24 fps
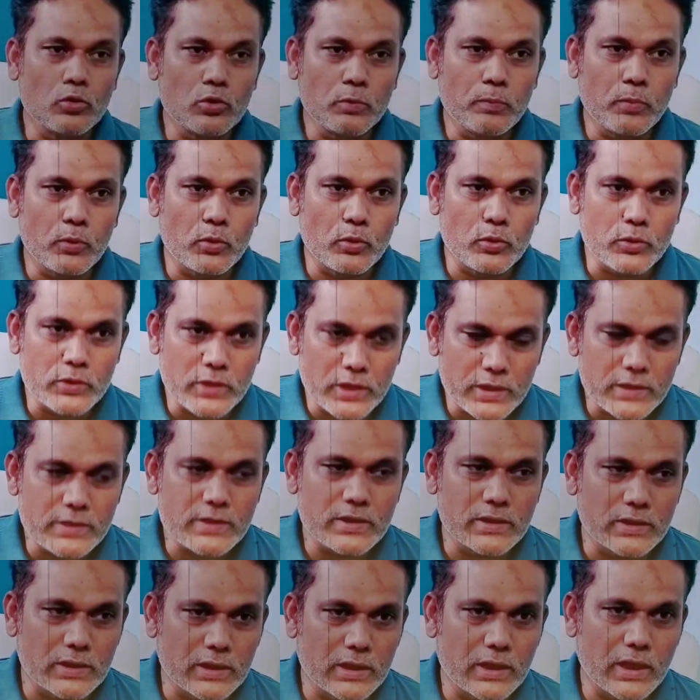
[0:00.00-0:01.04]
को
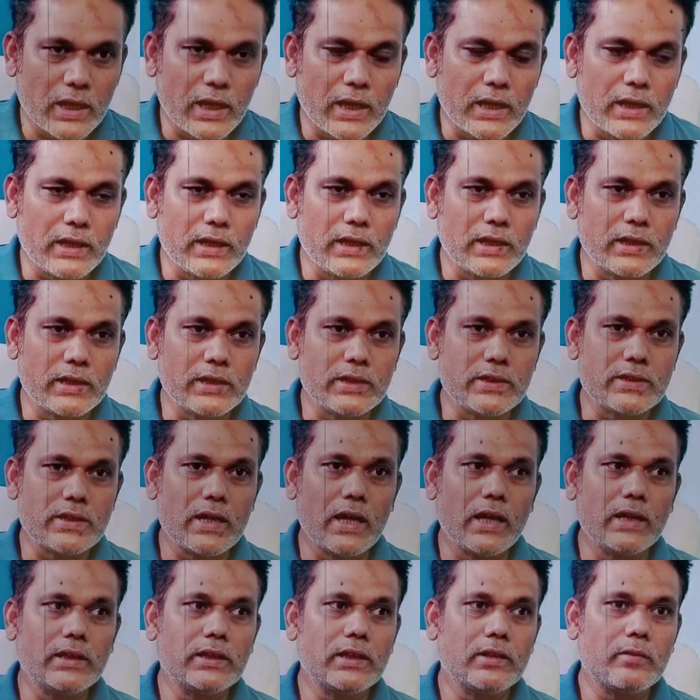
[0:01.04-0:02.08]
प्रोटेस्ट दिख रहा है लेकिन
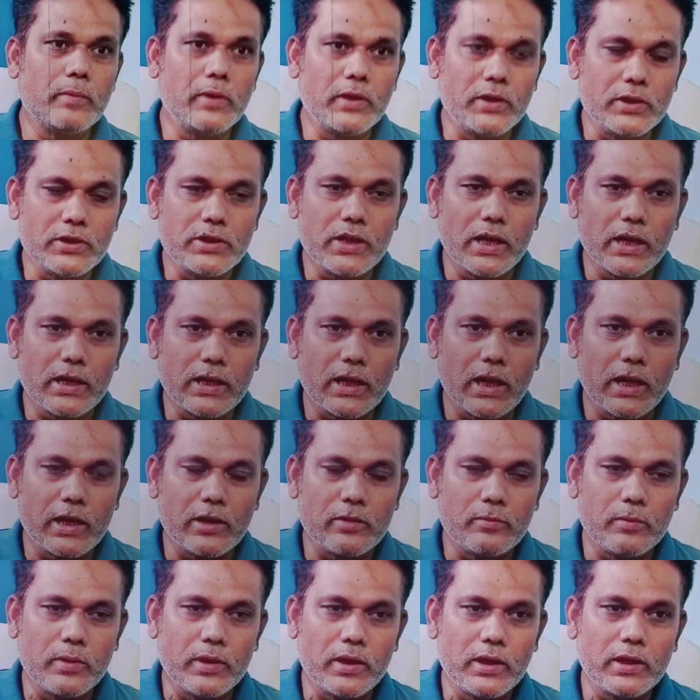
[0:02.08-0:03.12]
जहाँ तक मेरी जानकारी
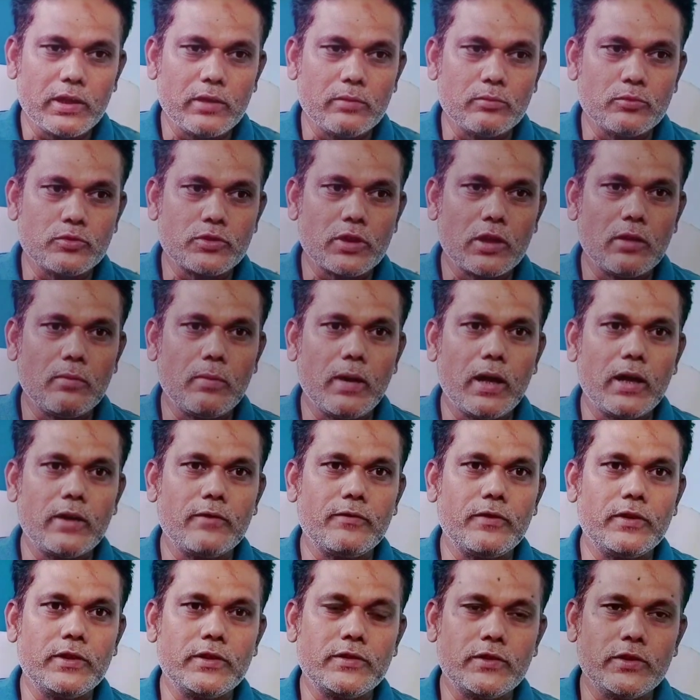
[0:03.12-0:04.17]
में है कि मुसलमान
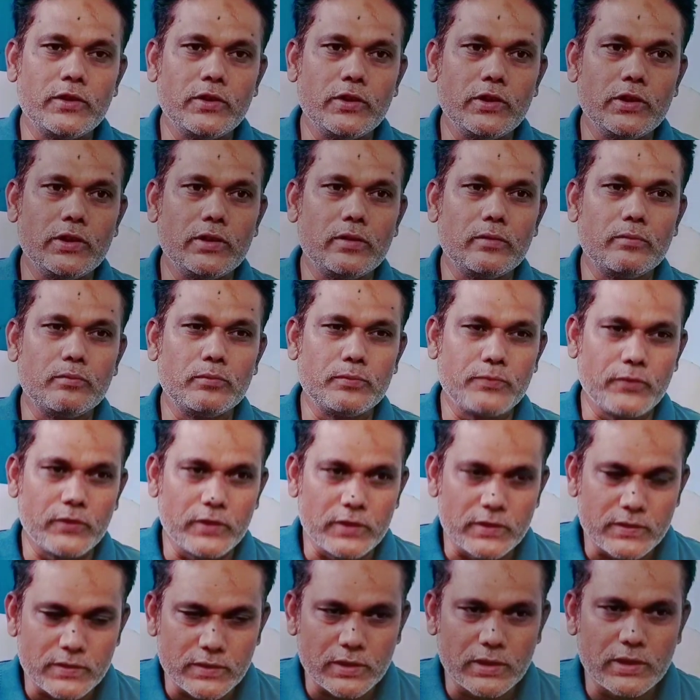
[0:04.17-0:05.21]
फिलिस्तीन
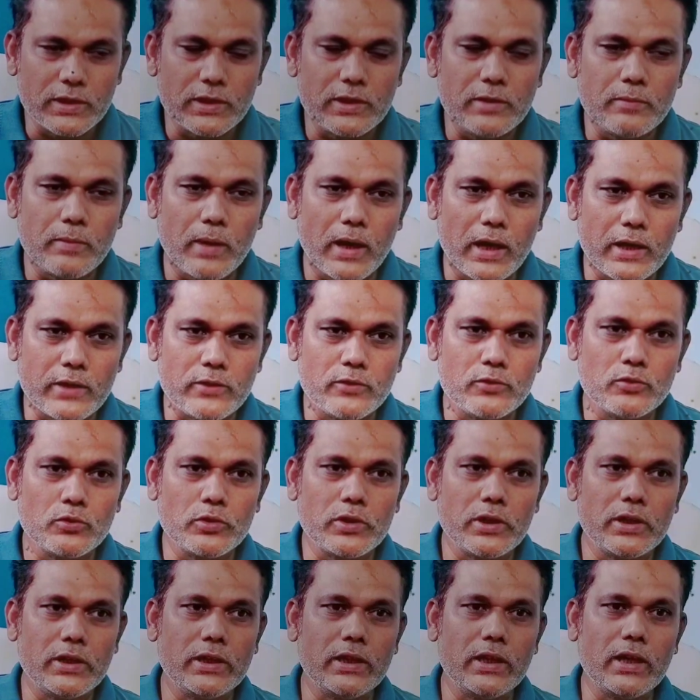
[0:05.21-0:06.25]
फिलिस्तीनी भाइयों
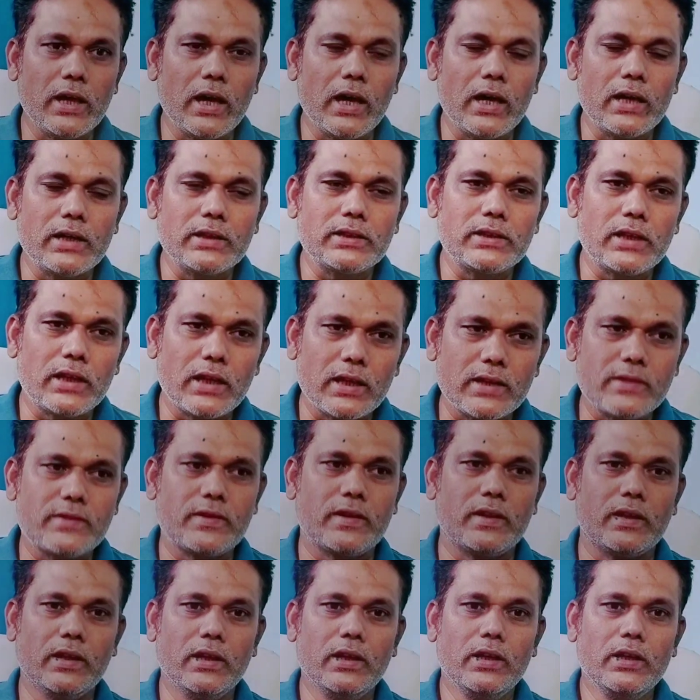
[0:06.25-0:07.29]
के लिए हर तरह
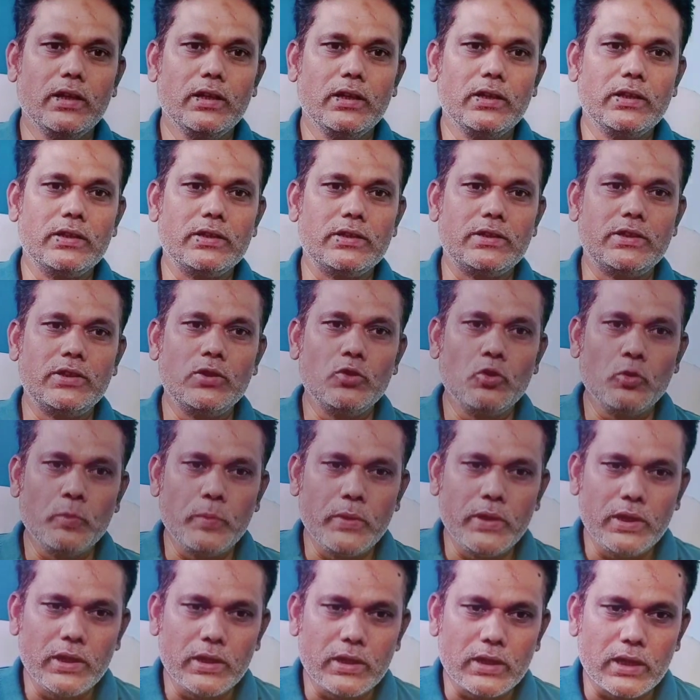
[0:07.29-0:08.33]
से जो
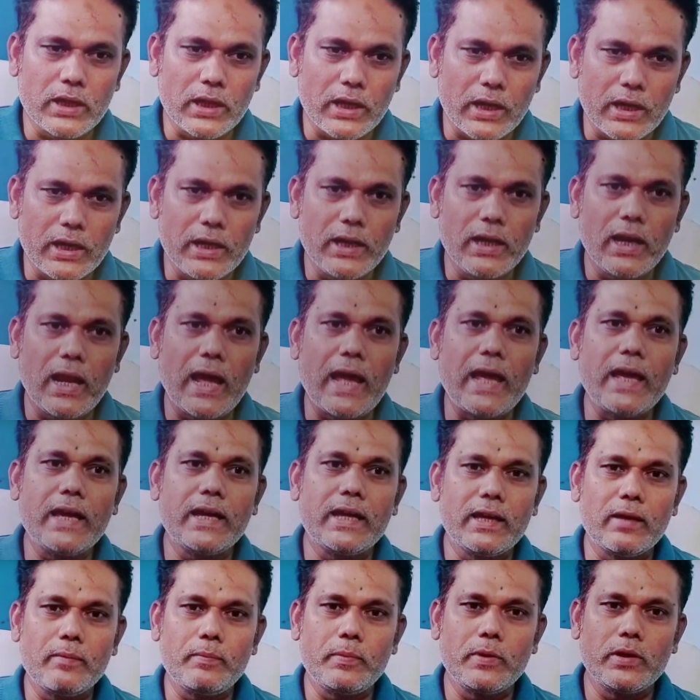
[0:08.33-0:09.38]
भी करने लायक
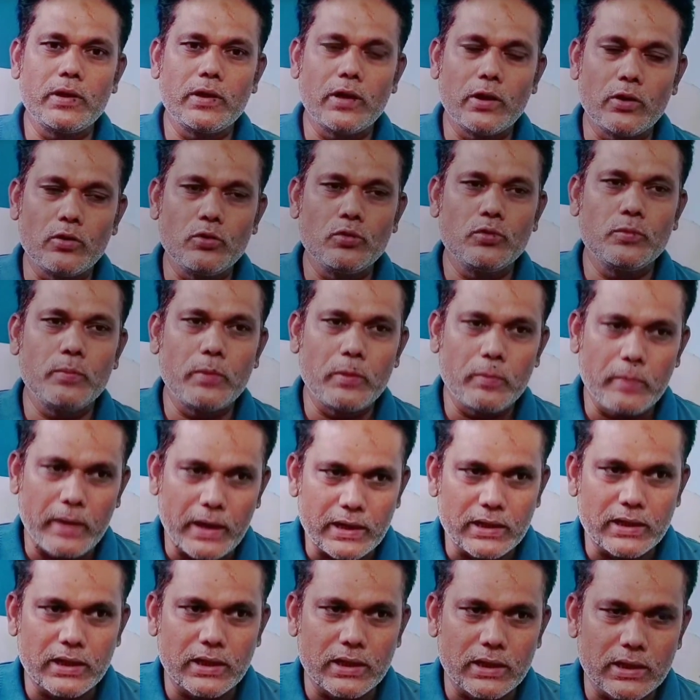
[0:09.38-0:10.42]
हैं अपने घरों में
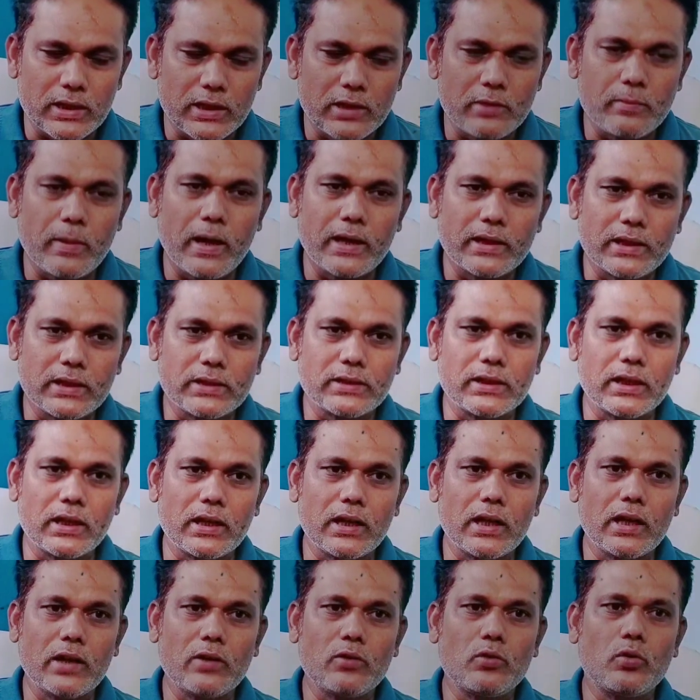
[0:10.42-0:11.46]
बैठ कर के इबादत
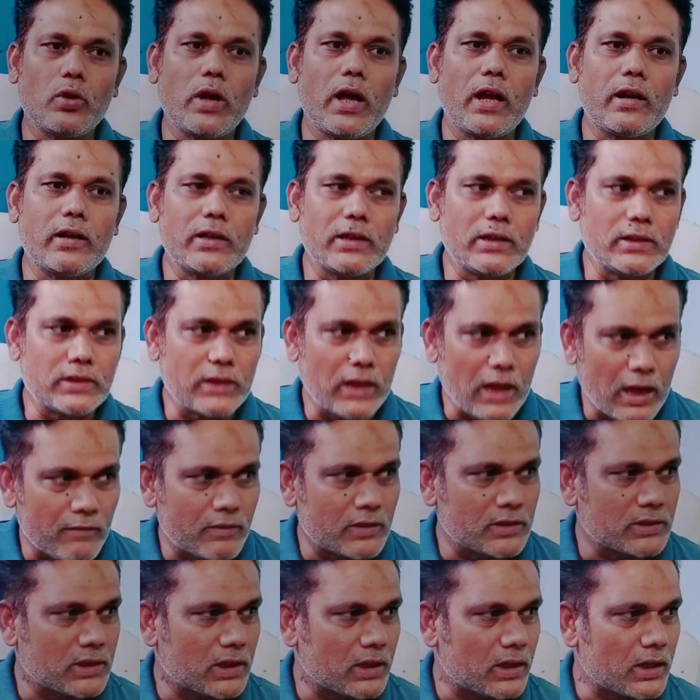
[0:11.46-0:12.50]
करना कुरान की
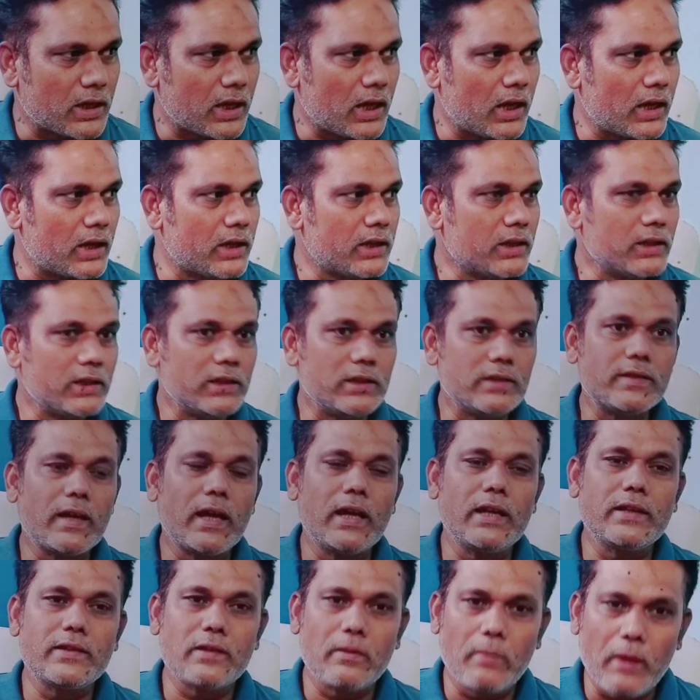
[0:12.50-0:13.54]
तलावत करना
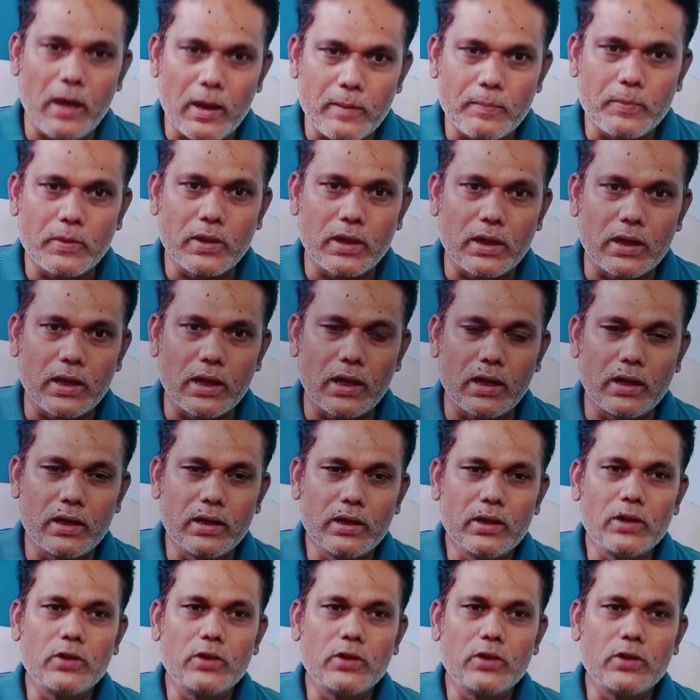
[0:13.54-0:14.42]
इसाल सबाब करना